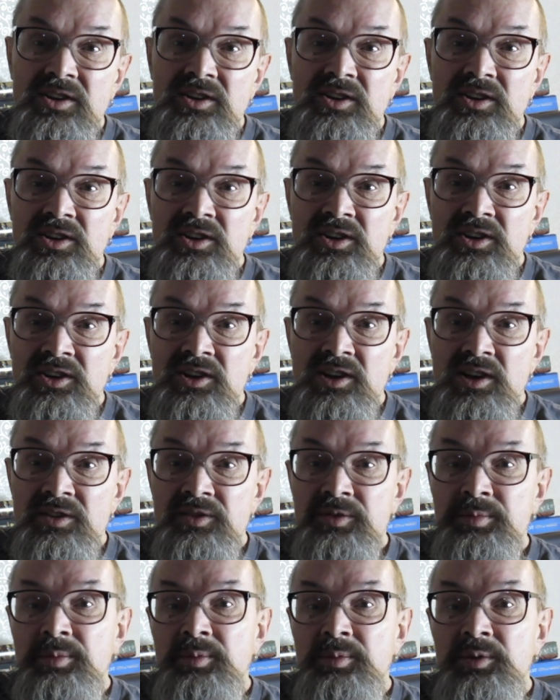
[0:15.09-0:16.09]
и я
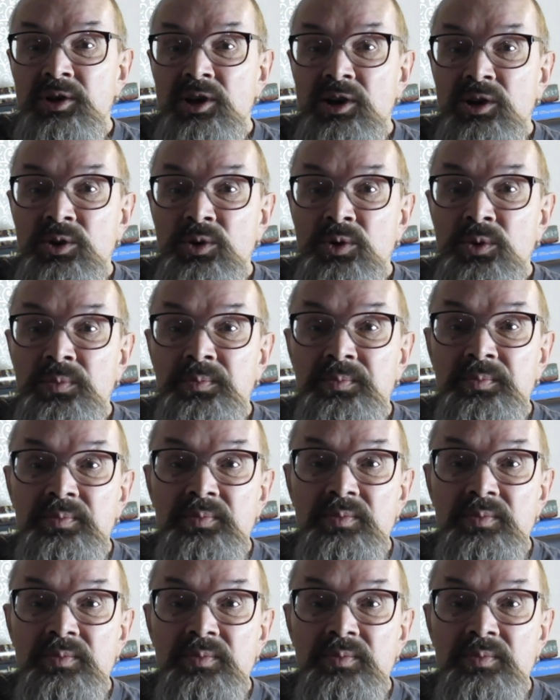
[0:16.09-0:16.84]
вспоминаю